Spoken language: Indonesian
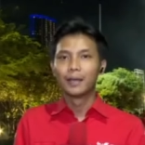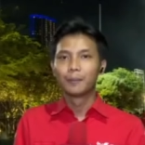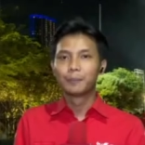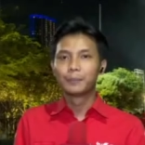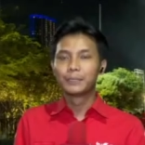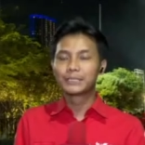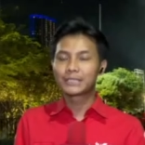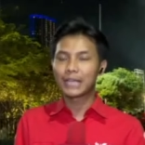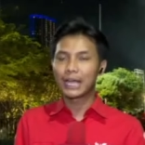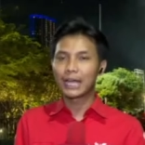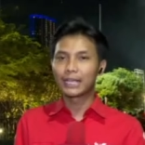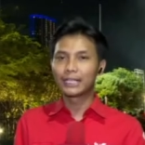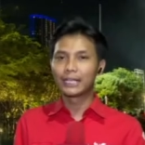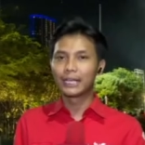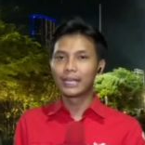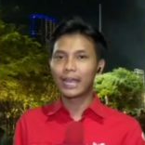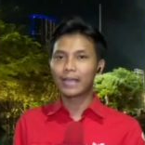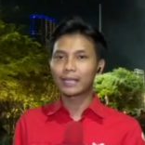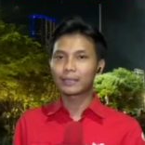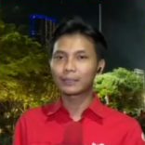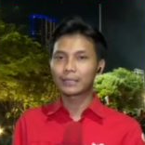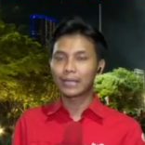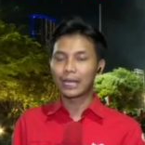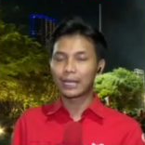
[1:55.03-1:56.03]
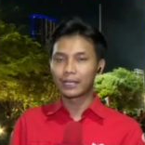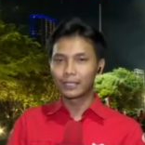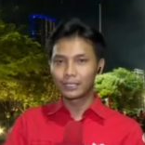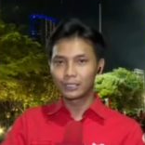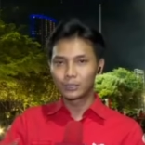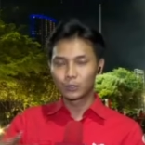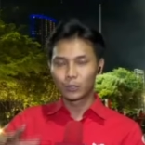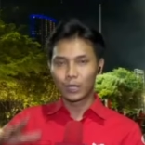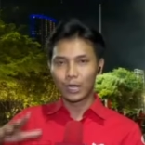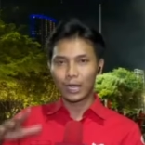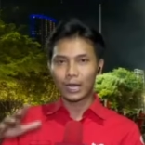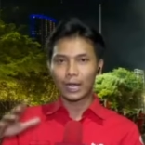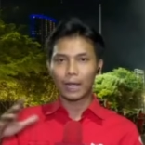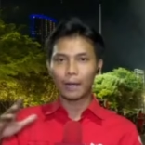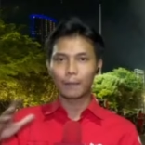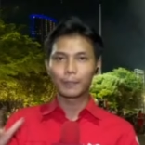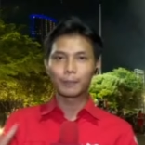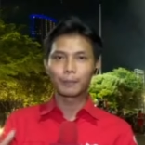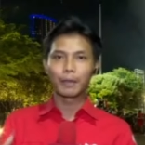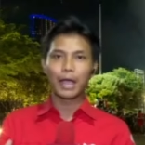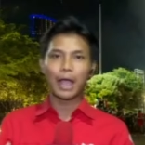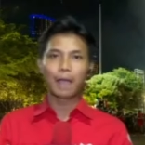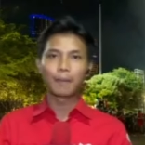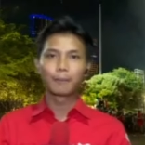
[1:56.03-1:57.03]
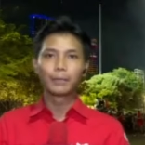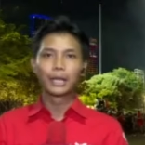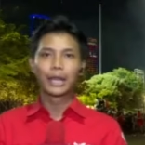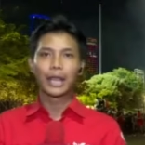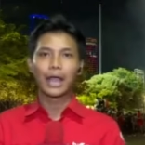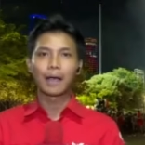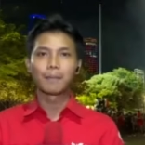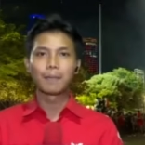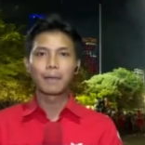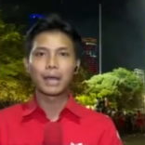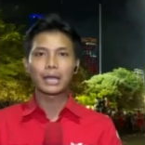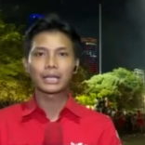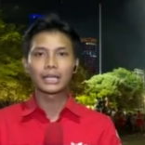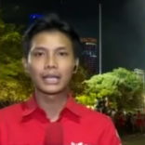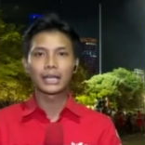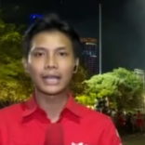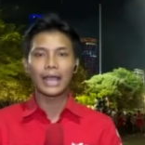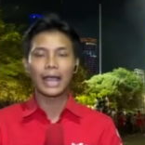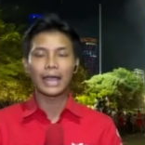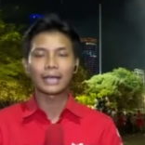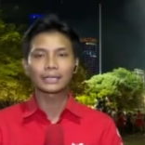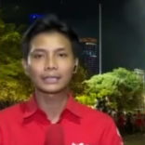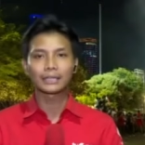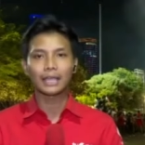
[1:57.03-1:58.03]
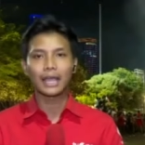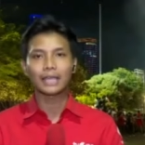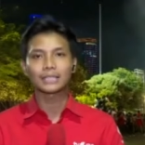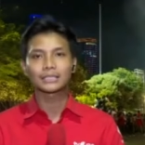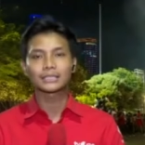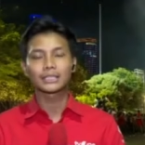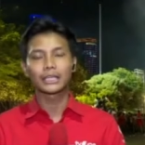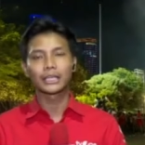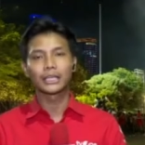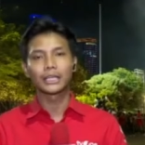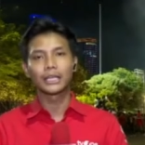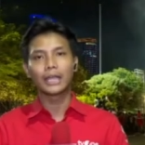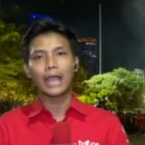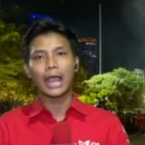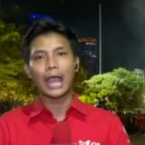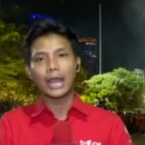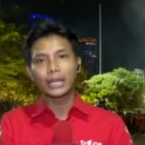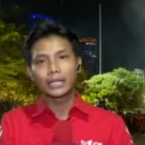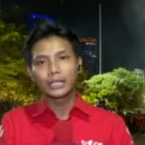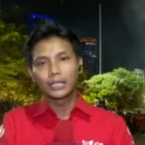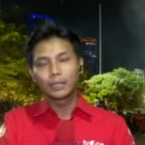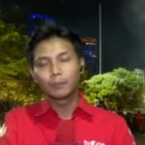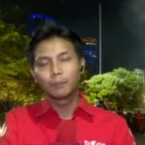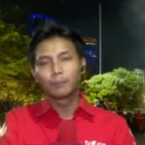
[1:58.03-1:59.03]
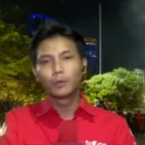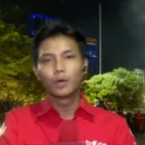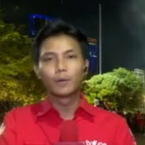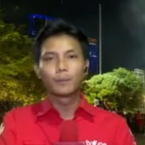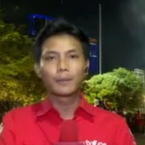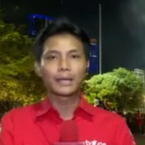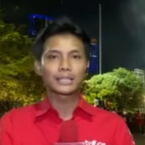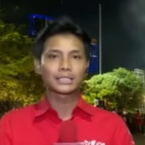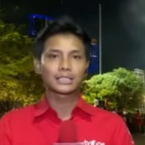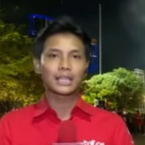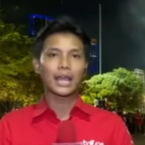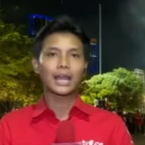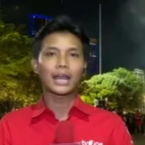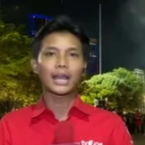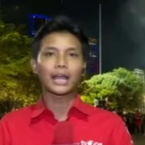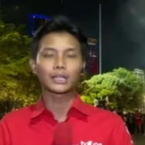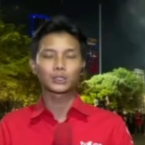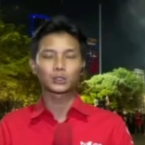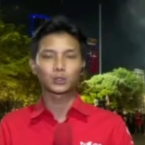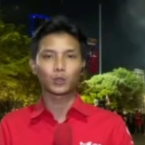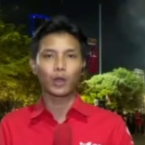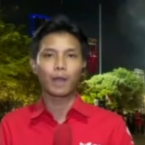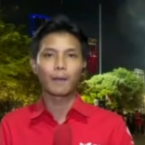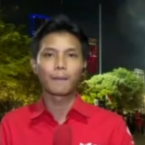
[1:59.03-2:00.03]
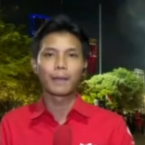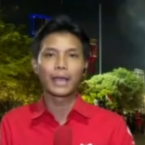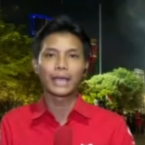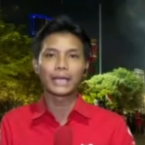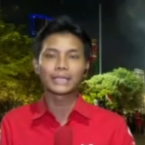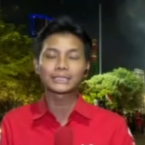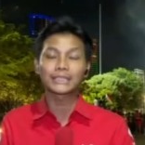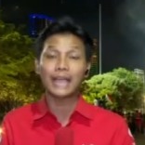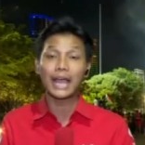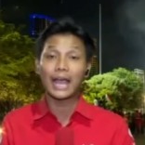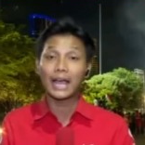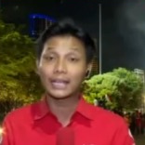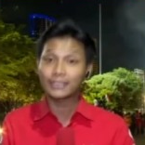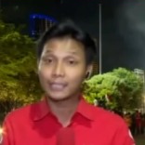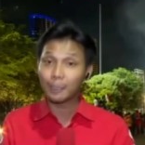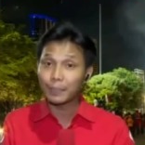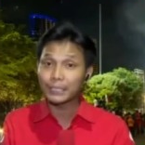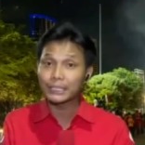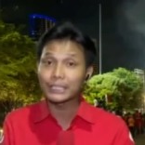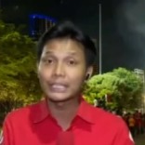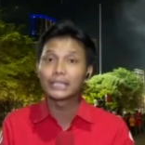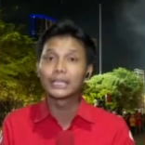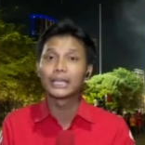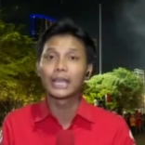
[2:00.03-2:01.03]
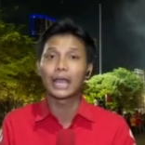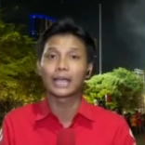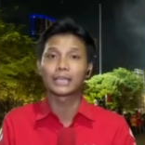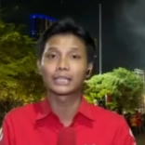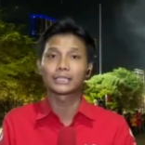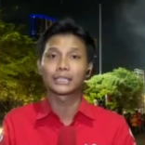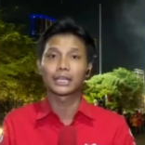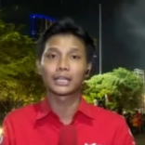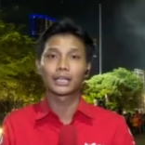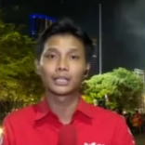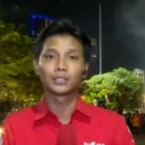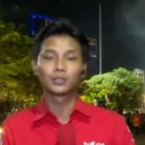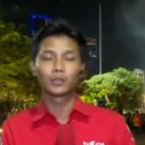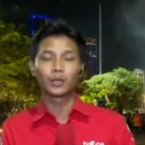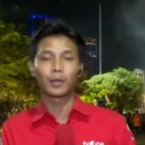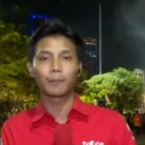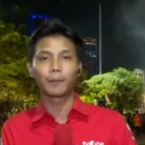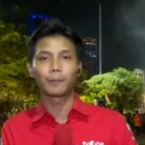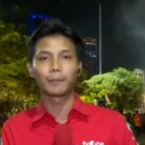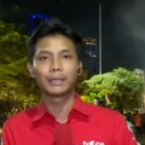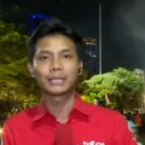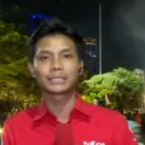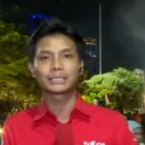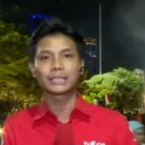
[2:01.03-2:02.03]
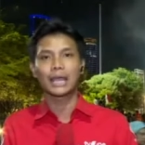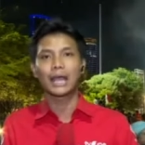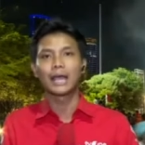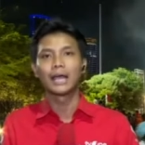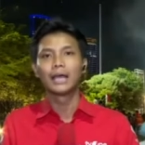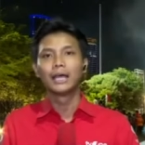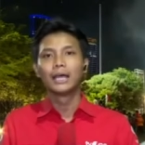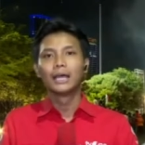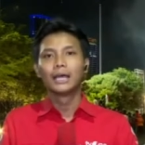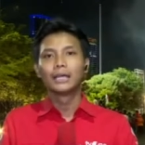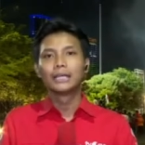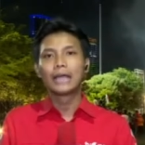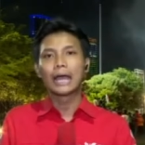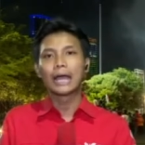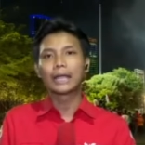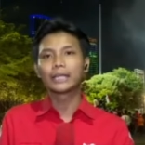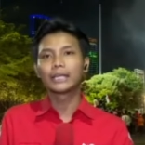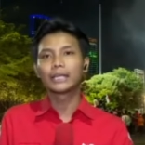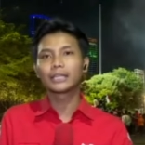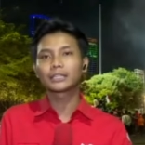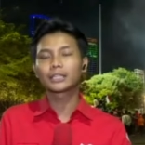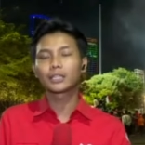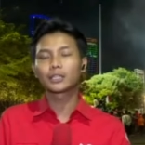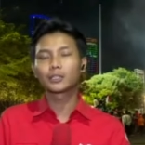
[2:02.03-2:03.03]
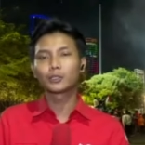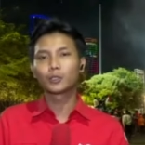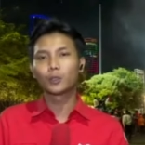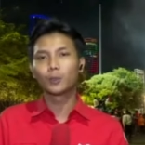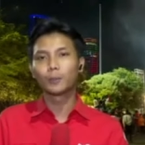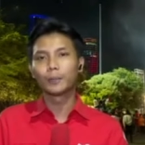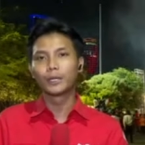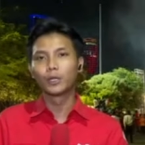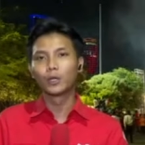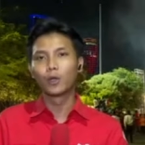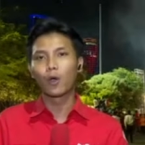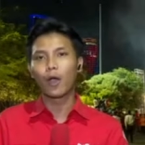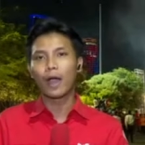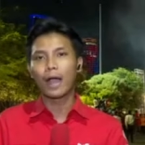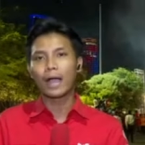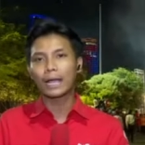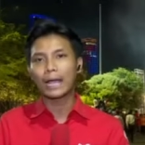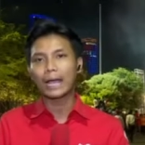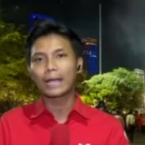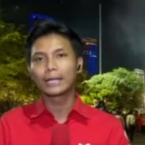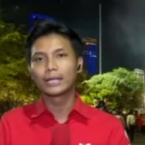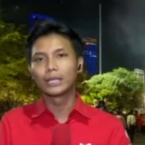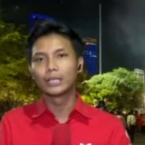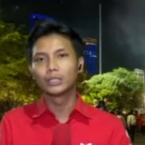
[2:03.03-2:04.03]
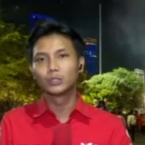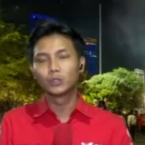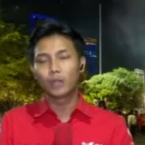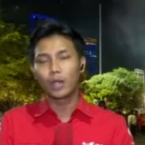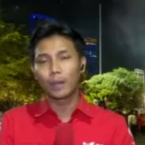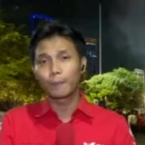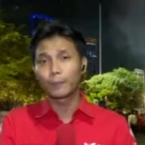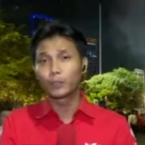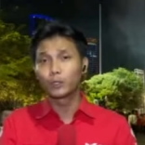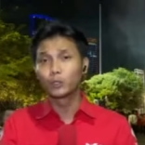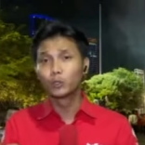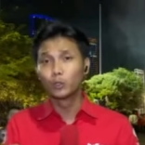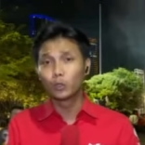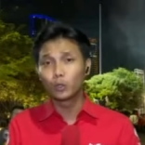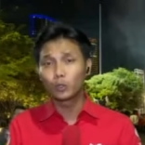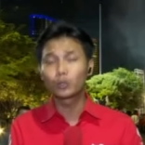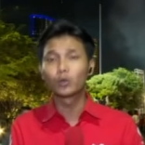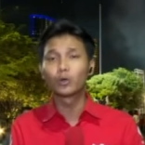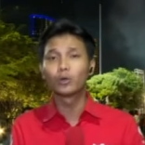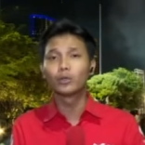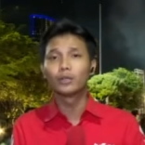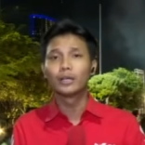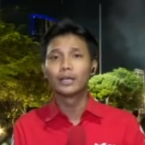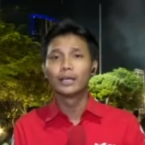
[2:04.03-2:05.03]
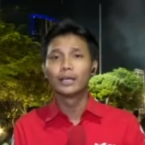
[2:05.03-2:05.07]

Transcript: Bisa dilihat tadi juga kami mengambil gambar dari atas ini animo masyarakat Surabaya sangat amat tinggi kita dan juga pemirsa dan ini tentu mendoakan dan juga mendukung